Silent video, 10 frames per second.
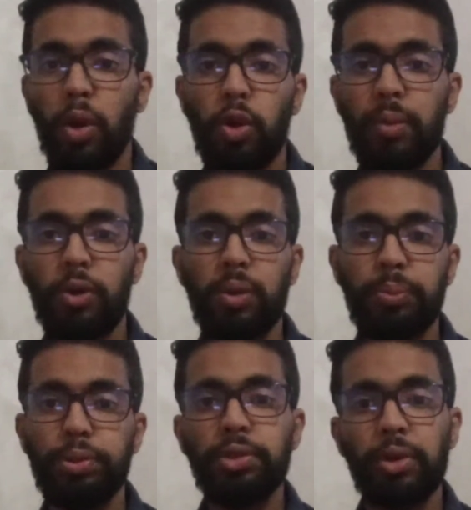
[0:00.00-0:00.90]
comment
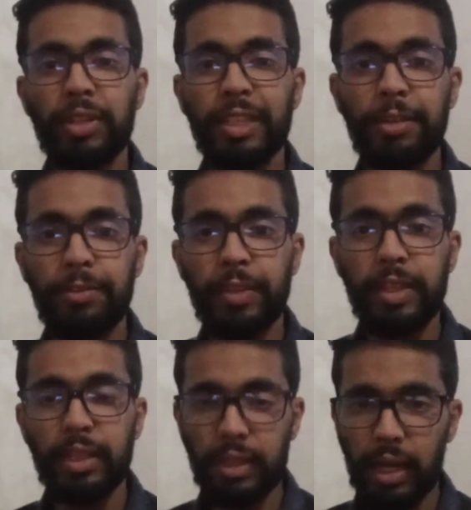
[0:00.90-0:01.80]
peut-on
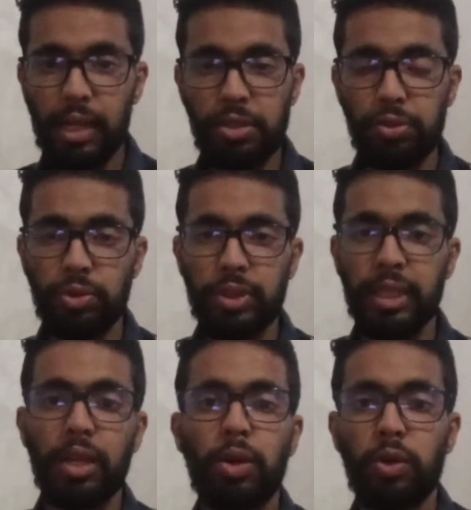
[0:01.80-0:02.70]
définir la science
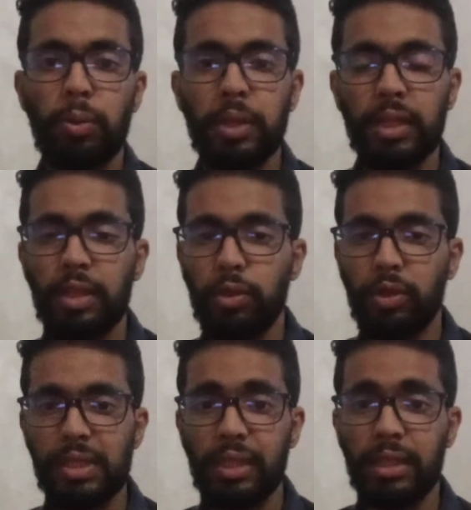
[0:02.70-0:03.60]
économique
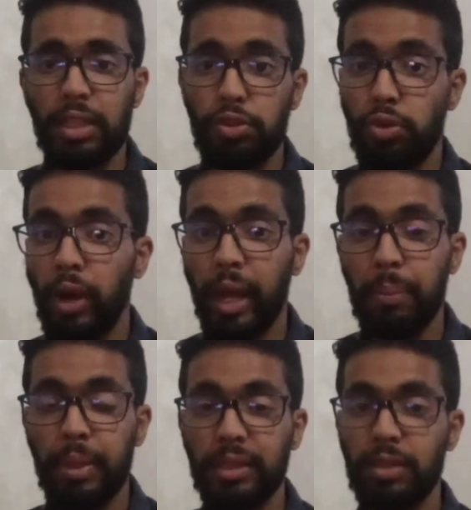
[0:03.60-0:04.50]
Donc cette question
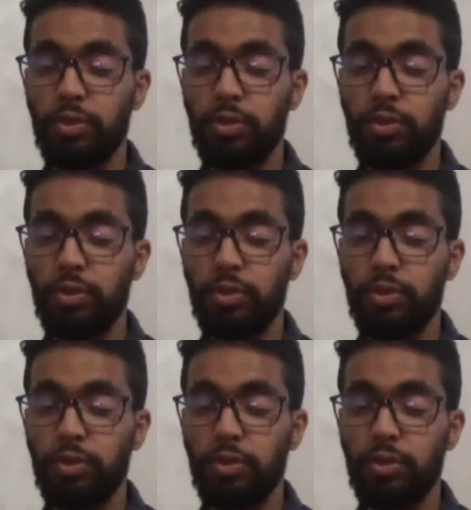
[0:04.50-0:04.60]
répète,